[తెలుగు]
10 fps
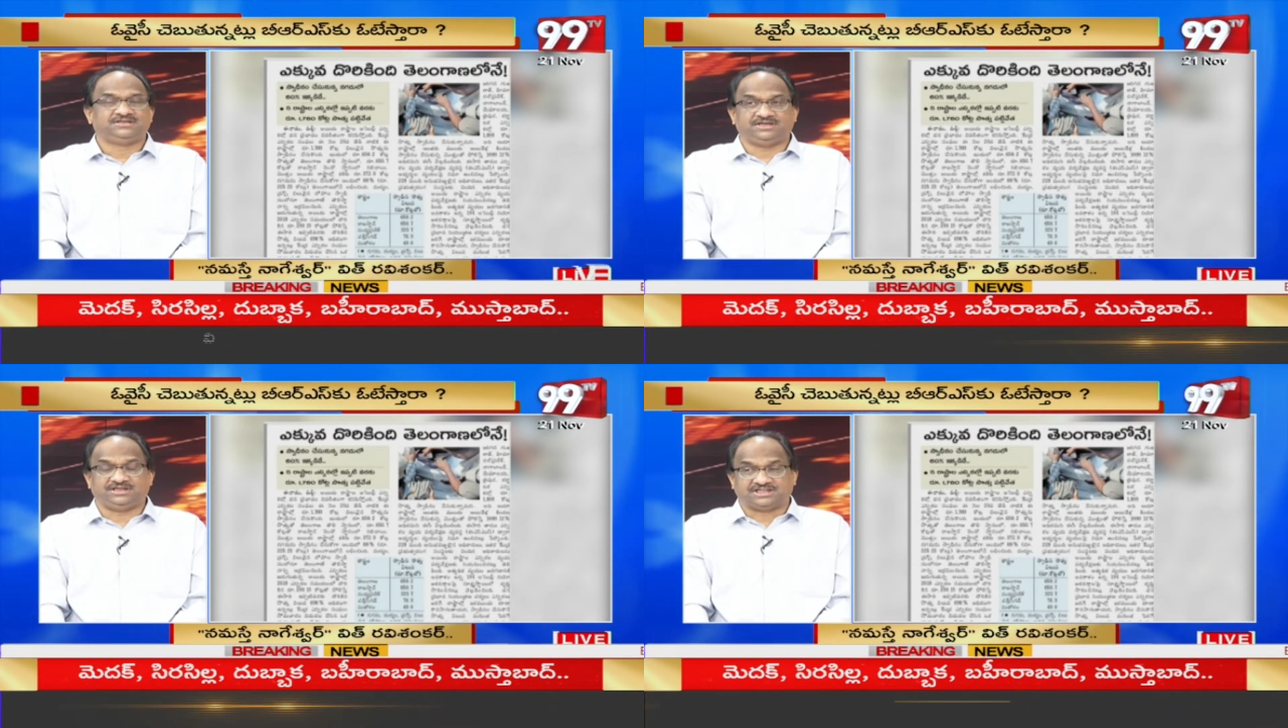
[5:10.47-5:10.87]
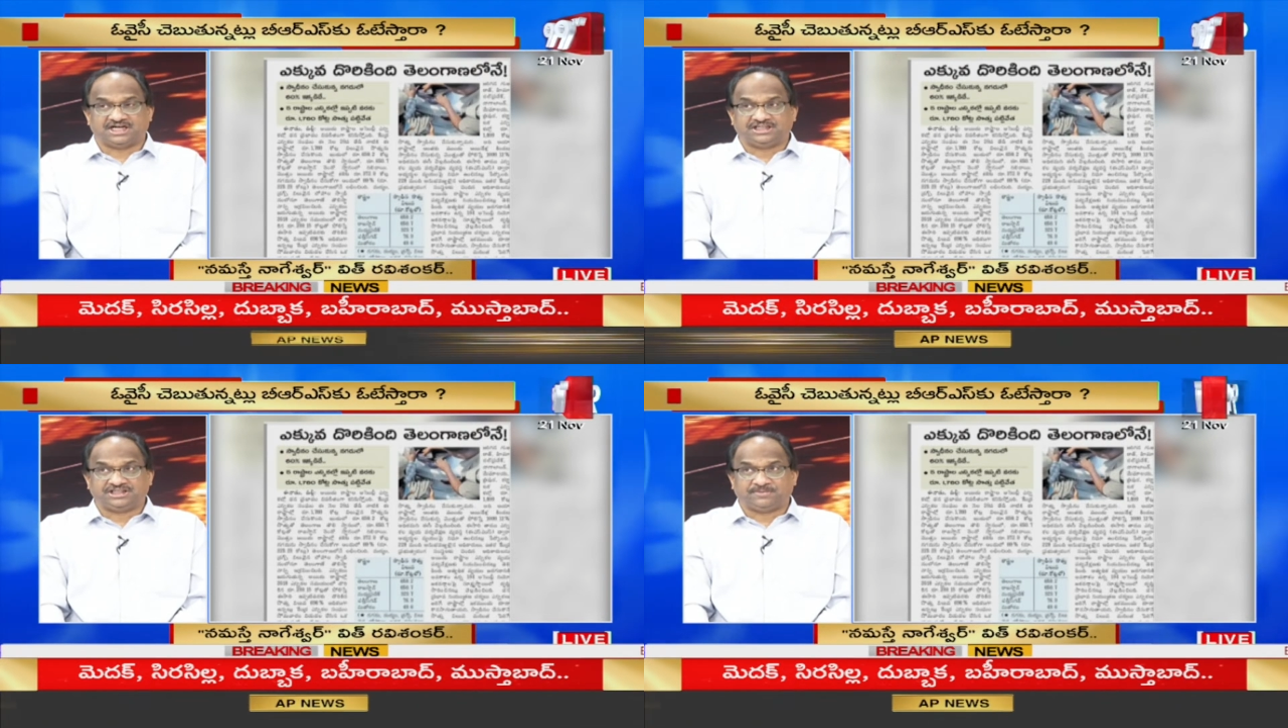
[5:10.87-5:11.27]

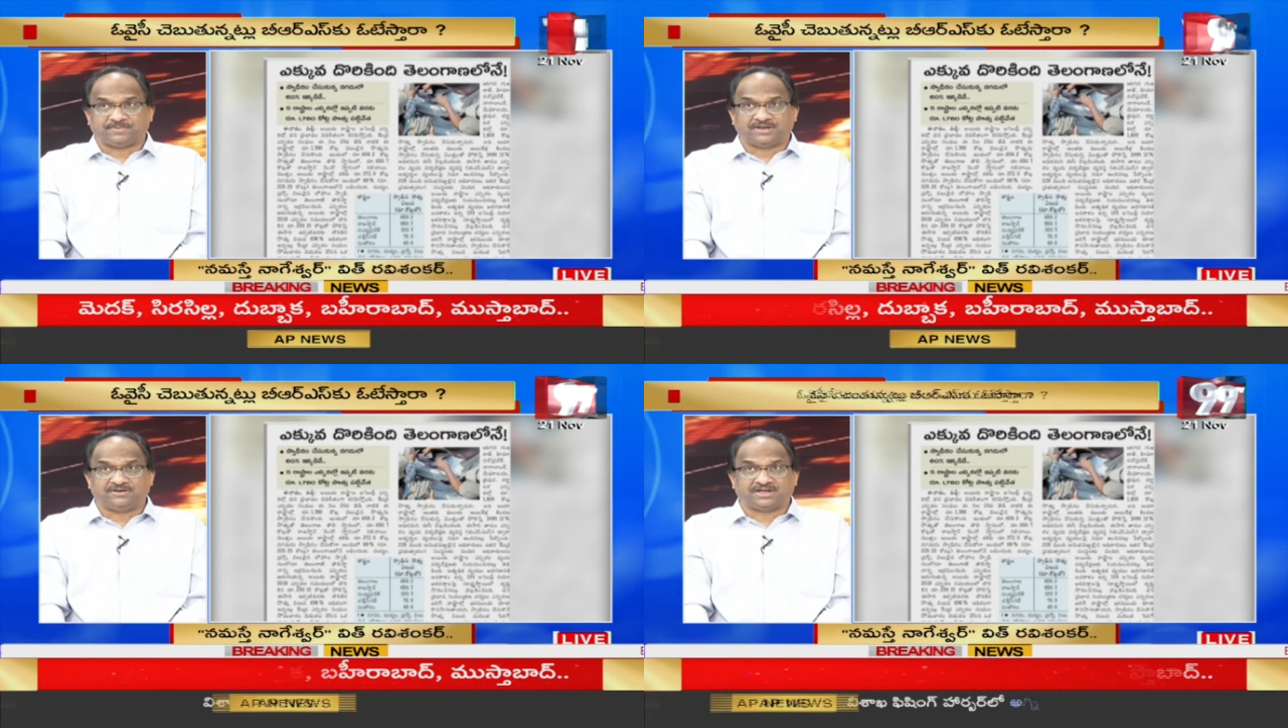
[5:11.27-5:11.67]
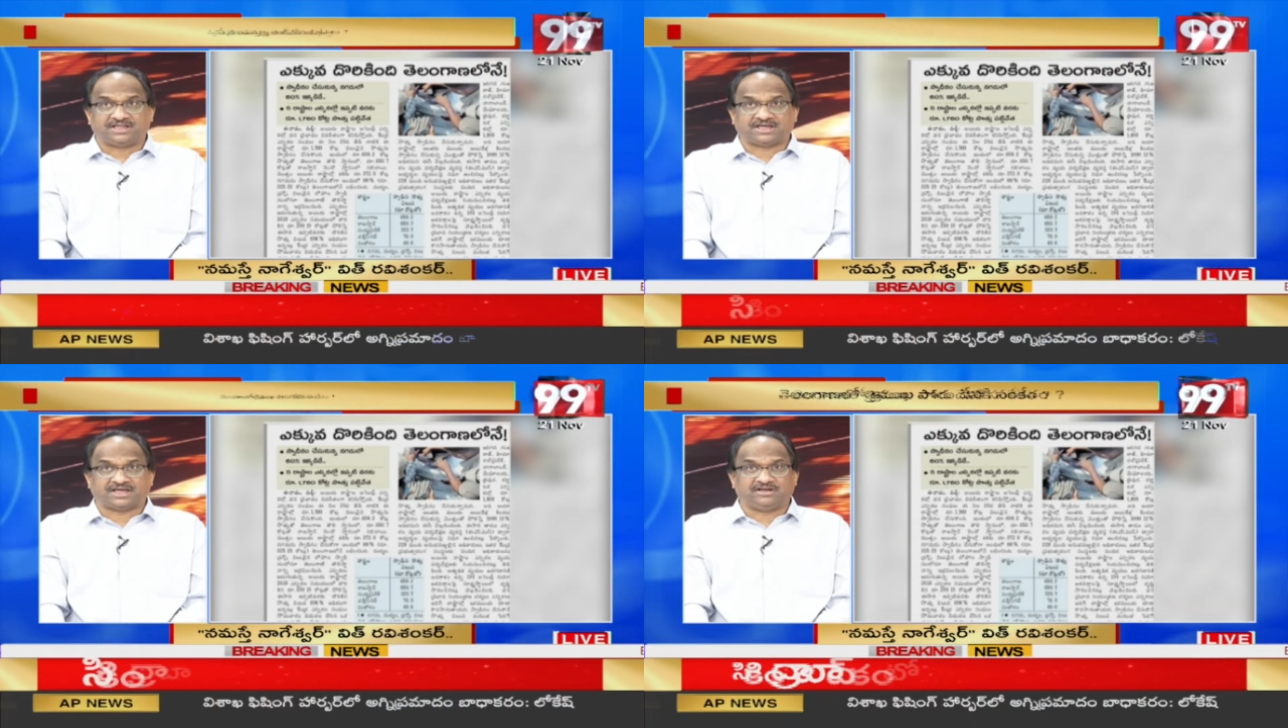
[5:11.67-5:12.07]
నిజాయితీ పనులు
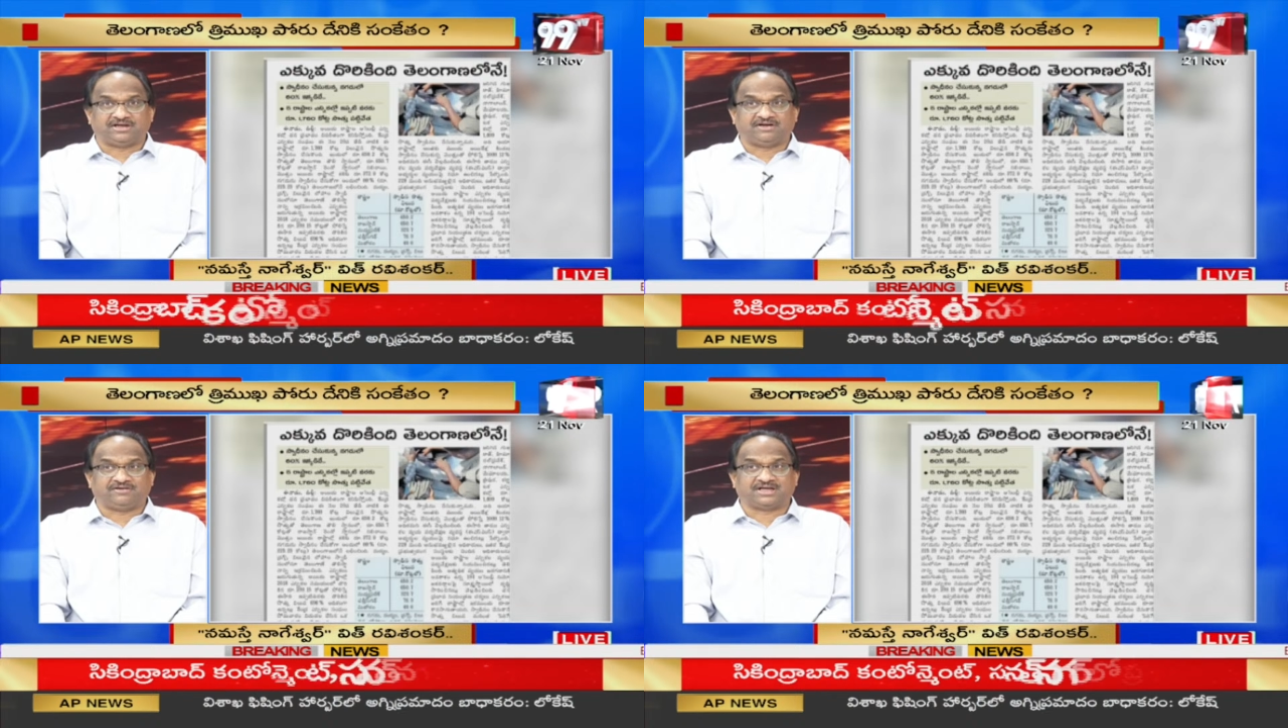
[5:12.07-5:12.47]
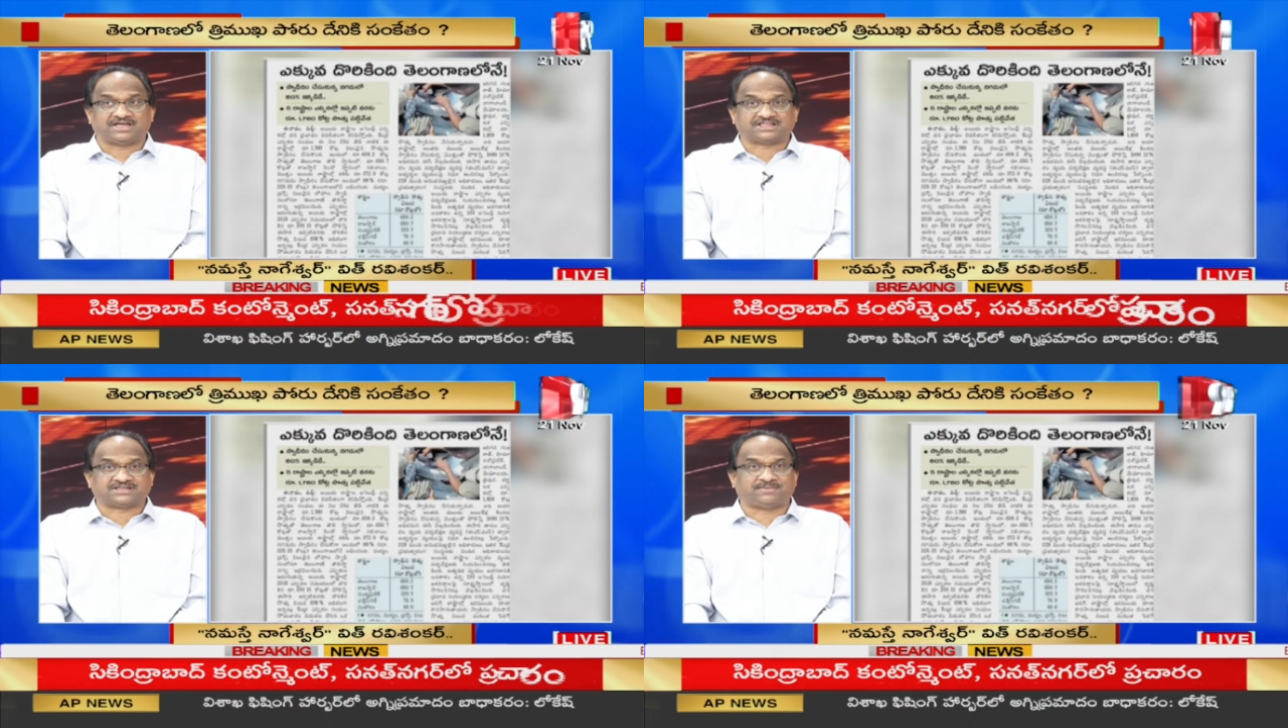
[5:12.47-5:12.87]
రాజకీయాలు జరగడం
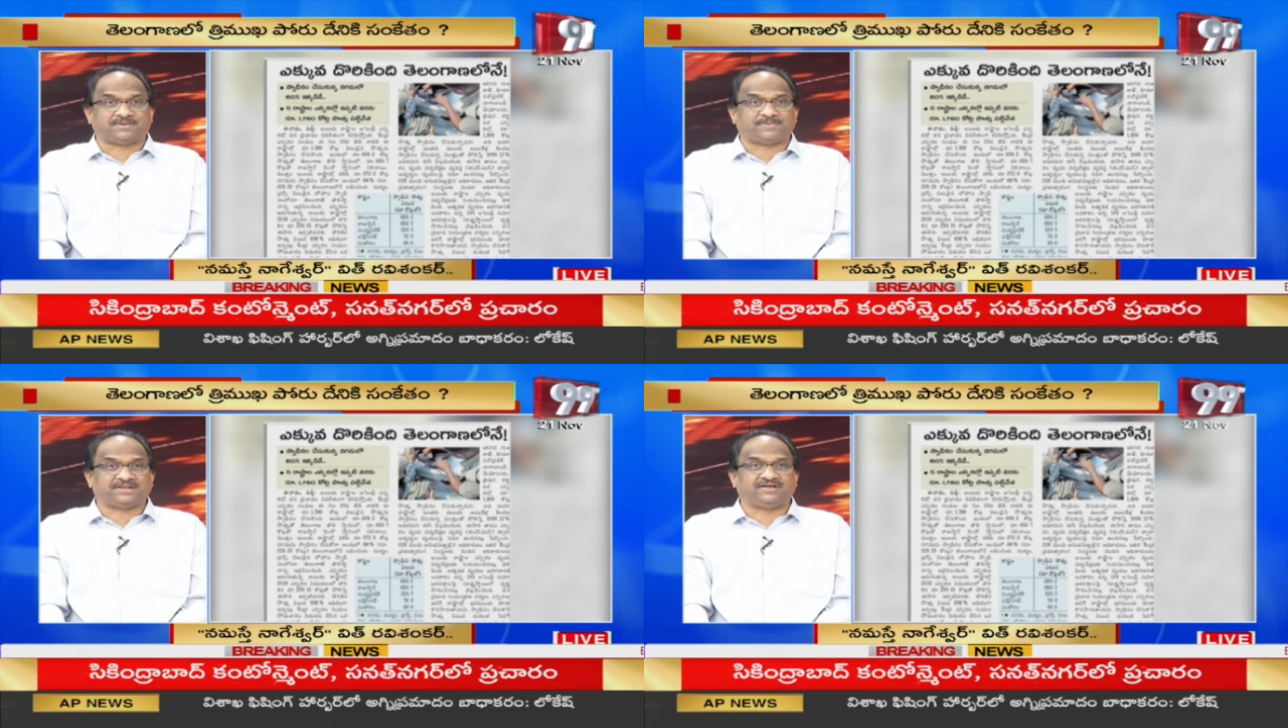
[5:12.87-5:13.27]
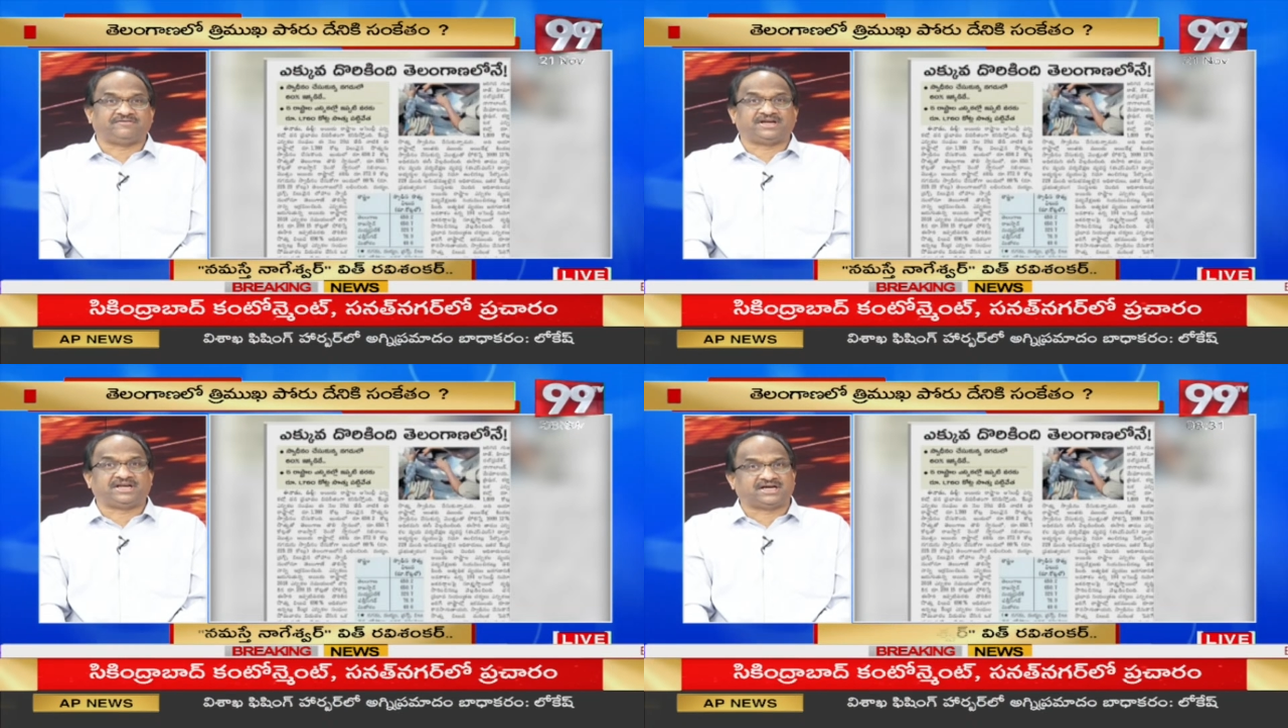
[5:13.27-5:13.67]
కష్టమైపోయింది
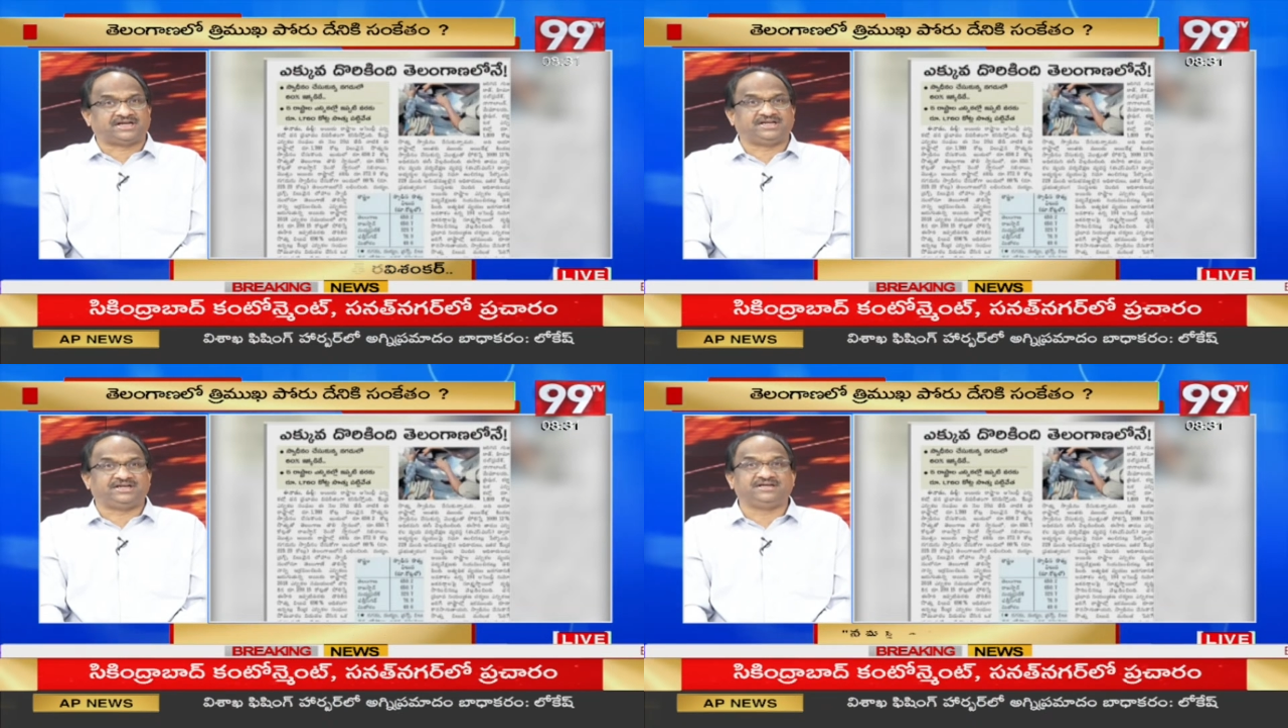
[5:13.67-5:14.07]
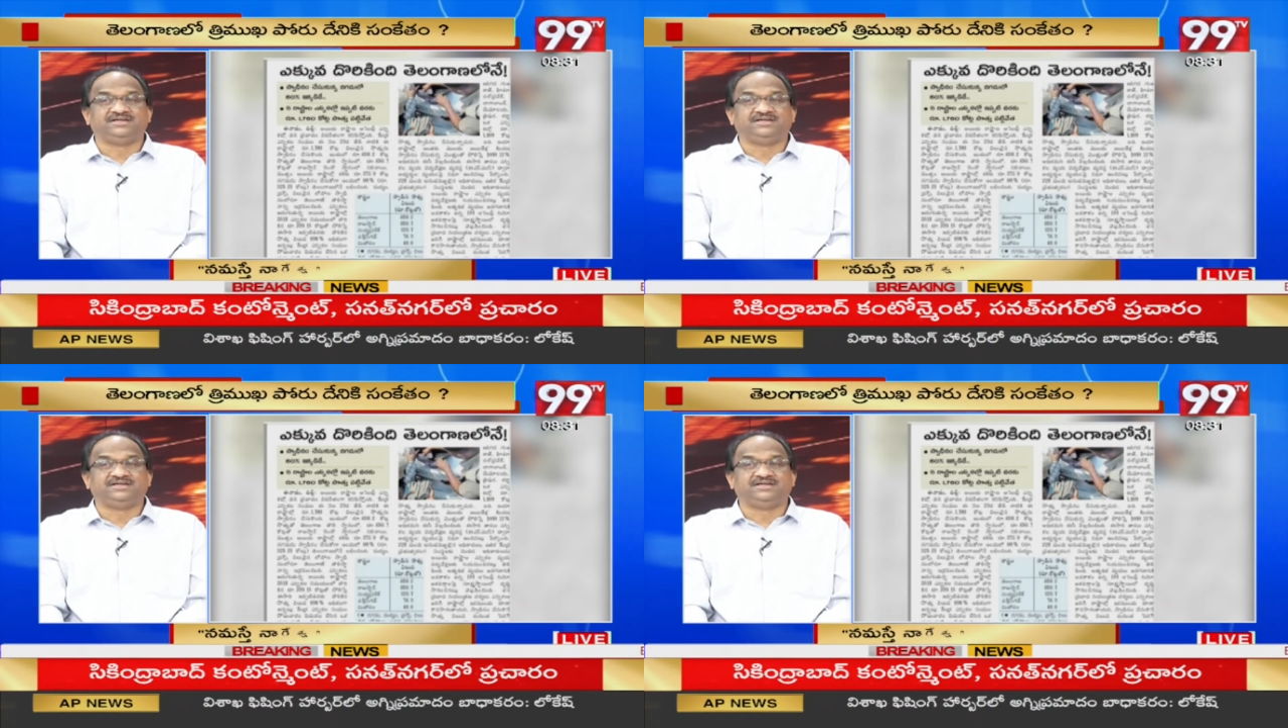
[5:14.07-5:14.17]
ఎవరైనా కానీ